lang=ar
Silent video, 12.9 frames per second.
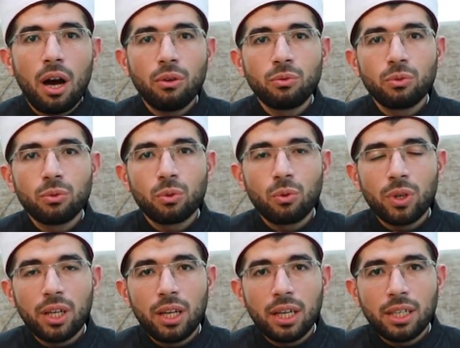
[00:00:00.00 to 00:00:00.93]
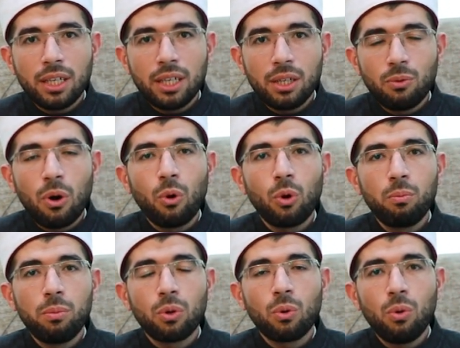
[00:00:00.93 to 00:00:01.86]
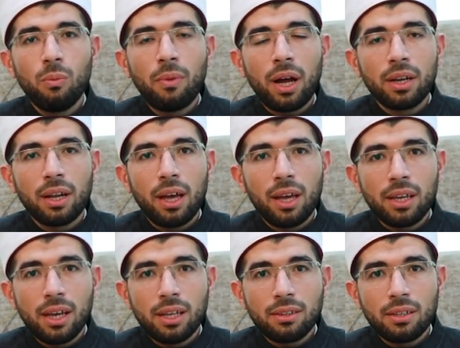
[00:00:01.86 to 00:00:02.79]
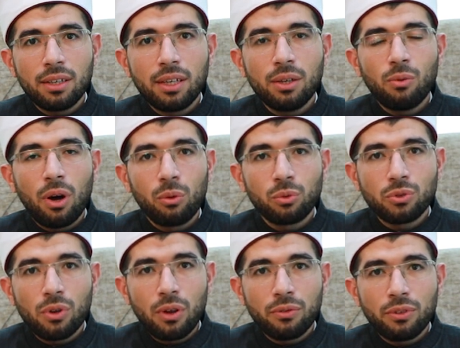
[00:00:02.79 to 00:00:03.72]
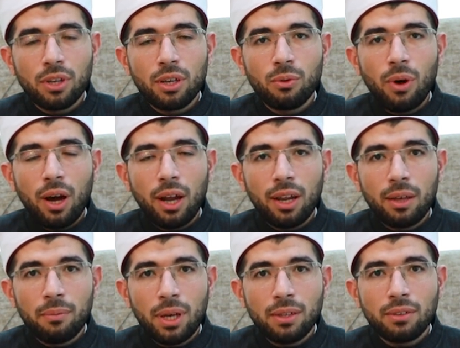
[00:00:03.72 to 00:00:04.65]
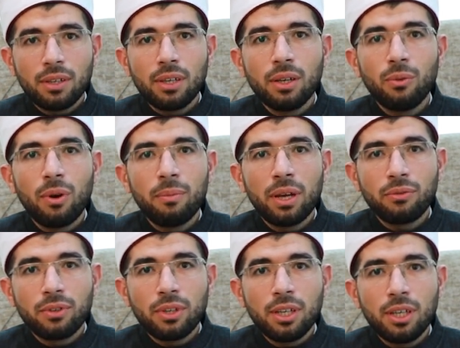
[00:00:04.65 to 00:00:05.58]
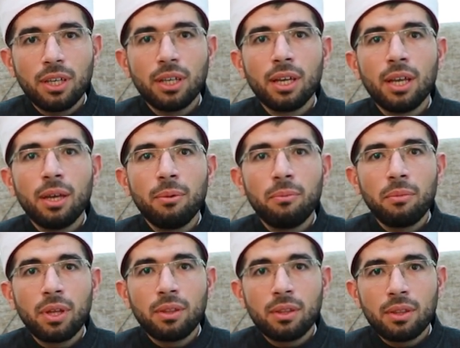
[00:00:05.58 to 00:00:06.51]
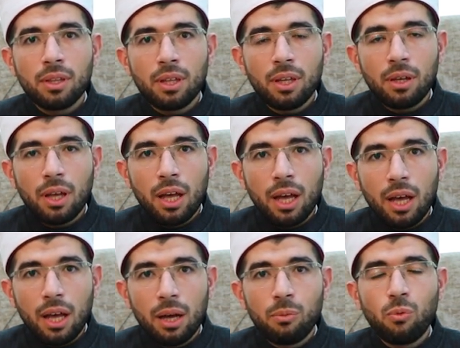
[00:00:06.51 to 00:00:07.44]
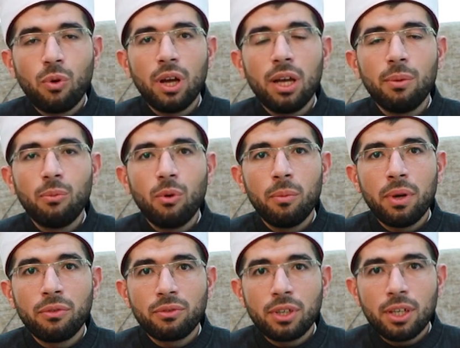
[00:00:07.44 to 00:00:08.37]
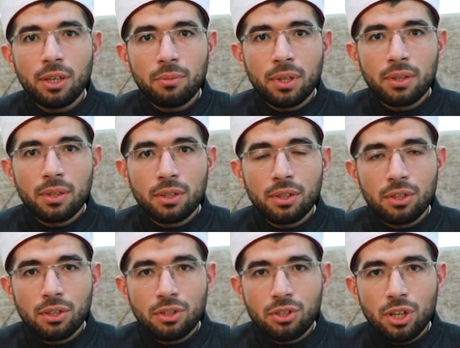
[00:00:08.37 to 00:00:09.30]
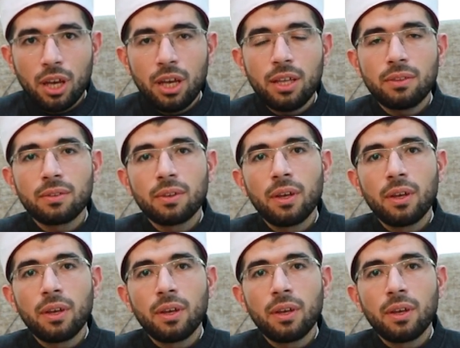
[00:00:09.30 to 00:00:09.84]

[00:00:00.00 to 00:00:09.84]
أنظر إليه وأخبرهم عن آياته وأوصافه وعلاماته وما فيه من آه، أبواب وما فيه من آه، جهات